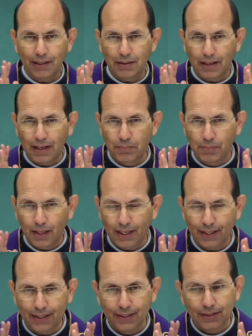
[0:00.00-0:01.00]
a
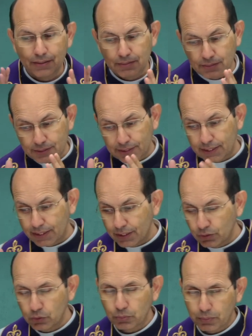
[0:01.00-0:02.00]
amar
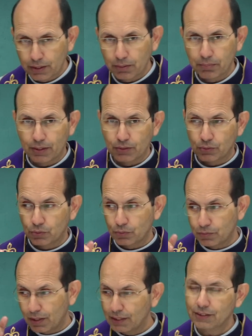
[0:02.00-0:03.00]
seguindo os mandamentos.
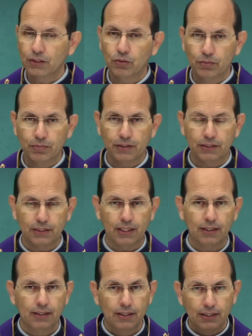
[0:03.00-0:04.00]
Vá se
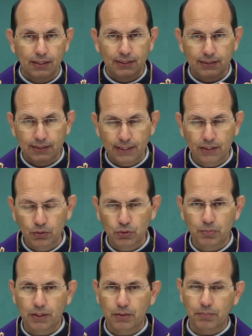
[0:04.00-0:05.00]
confessar, siga os
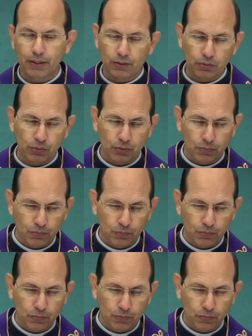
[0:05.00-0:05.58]
mandamentos,